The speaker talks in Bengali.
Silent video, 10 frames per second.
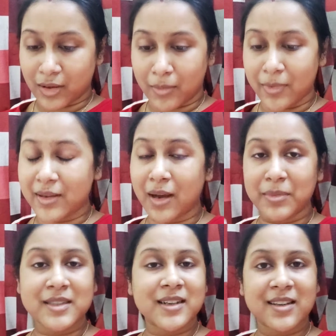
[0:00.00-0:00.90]
আমি
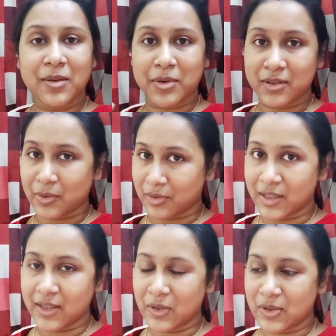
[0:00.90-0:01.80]
আমি জানি আমার তখন
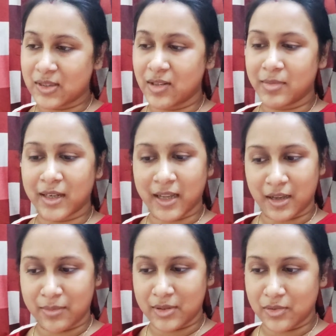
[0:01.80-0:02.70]
কি হচ্ছিল বাট হ্যাঁ
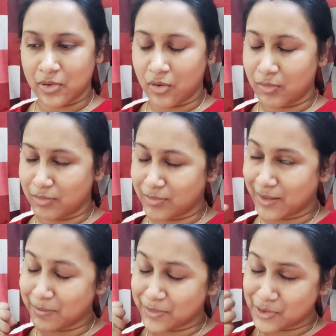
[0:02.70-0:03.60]
আমি স্ট্রং মানে
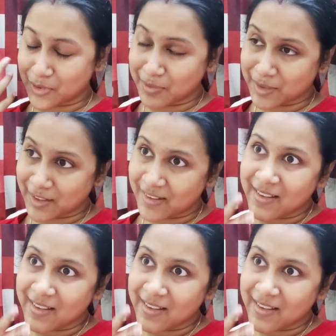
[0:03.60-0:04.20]
ভীষণ মানে